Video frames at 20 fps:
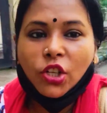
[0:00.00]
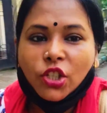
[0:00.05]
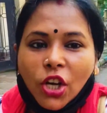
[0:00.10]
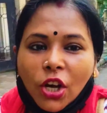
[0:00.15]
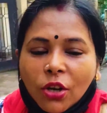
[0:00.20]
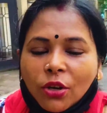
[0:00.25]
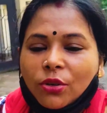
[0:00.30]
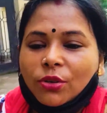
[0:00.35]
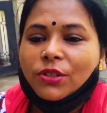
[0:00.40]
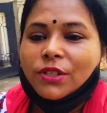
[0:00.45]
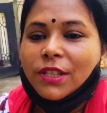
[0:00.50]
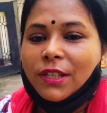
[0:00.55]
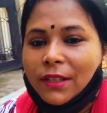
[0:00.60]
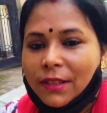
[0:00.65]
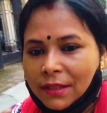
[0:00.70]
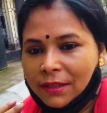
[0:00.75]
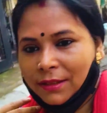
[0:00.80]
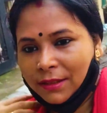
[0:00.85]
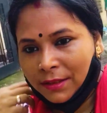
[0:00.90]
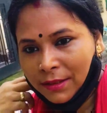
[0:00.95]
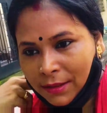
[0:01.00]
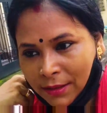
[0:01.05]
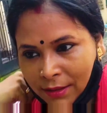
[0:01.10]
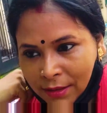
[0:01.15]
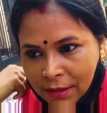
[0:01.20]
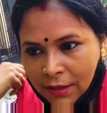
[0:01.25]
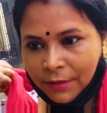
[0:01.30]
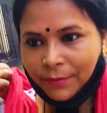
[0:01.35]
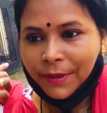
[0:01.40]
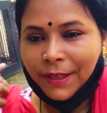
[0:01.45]
ঝকঝক করছে
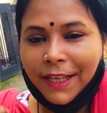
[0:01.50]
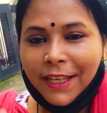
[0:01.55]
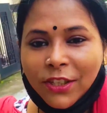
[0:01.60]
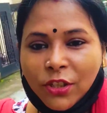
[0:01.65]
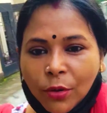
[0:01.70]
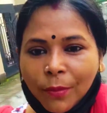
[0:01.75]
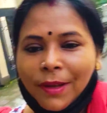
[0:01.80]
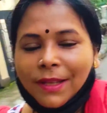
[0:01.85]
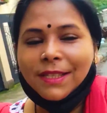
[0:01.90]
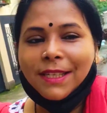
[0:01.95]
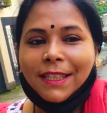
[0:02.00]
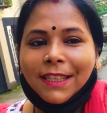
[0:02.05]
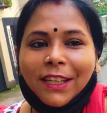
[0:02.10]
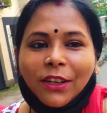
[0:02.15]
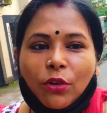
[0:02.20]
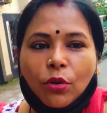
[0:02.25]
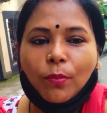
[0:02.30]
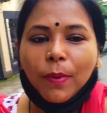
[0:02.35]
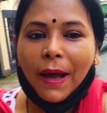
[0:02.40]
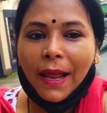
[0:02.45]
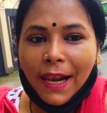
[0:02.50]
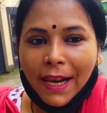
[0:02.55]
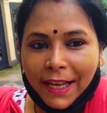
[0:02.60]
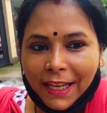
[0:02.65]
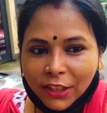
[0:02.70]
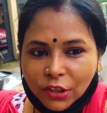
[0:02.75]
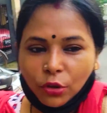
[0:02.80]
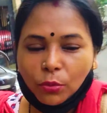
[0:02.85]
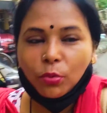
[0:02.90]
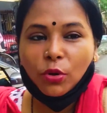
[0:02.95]
মানে এই সময় যেতে খুব ভাল
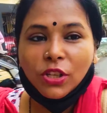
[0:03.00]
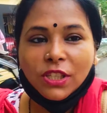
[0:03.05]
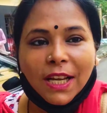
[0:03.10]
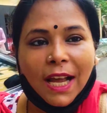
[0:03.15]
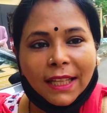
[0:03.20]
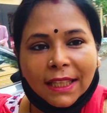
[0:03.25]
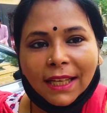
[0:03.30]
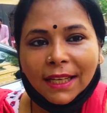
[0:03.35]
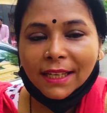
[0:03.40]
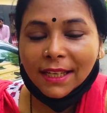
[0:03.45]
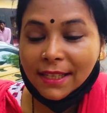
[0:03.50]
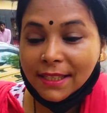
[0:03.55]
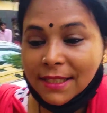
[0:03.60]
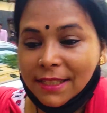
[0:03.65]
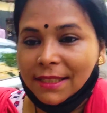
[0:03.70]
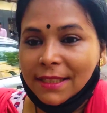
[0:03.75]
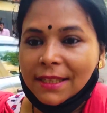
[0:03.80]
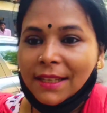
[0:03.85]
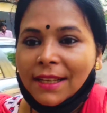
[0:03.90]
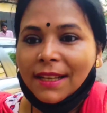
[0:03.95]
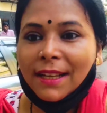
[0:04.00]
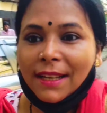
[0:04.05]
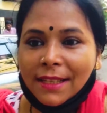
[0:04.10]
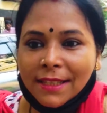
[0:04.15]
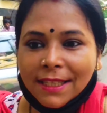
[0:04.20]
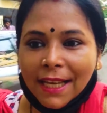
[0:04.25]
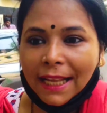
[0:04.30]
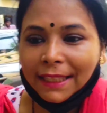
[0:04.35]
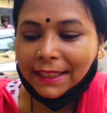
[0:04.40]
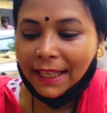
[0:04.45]
লাগে তবুও ছাতা নিয়েছি
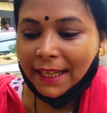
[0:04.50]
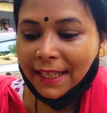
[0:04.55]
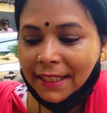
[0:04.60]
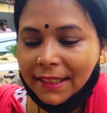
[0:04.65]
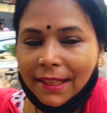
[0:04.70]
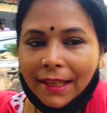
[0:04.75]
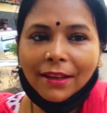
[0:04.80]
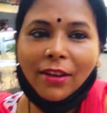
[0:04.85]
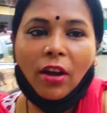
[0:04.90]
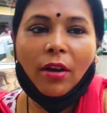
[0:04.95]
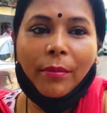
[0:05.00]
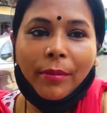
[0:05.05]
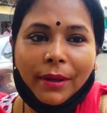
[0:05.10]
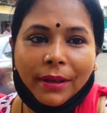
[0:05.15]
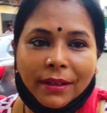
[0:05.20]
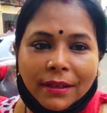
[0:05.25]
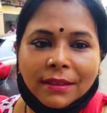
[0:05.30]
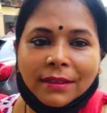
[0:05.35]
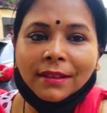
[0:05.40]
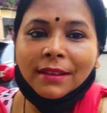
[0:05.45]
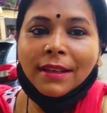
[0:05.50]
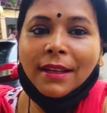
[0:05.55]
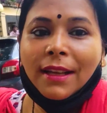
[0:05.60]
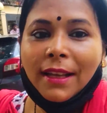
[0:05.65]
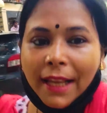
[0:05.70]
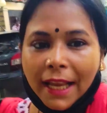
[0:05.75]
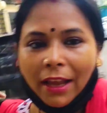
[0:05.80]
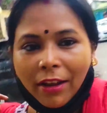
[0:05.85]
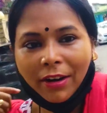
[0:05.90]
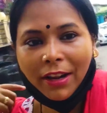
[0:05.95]
ছাতা নিতেই হবে
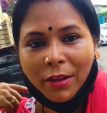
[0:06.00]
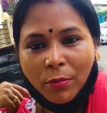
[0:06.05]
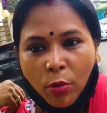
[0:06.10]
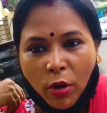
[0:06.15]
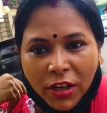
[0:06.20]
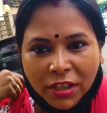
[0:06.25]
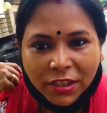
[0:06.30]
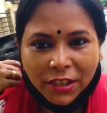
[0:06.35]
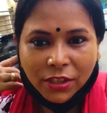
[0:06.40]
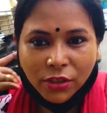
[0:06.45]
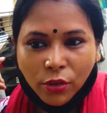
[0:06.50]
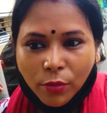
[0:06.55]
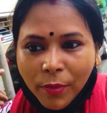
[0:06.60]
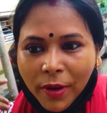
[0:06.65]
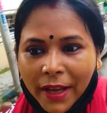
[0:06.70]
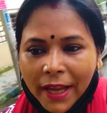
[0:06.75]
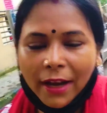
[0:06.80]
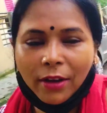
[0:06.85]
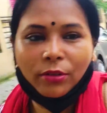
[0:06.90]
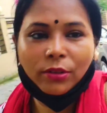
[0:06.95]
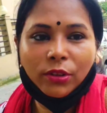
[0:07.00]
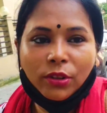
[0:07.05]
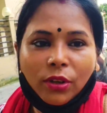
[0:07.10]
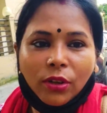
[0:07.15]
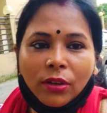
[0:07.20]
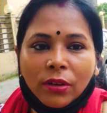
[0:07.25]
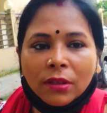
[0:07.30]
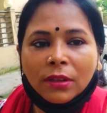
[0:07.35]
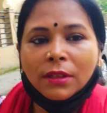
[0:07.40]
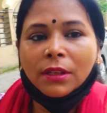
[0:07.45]
কেননা এই বর্ষার সময় এখন তো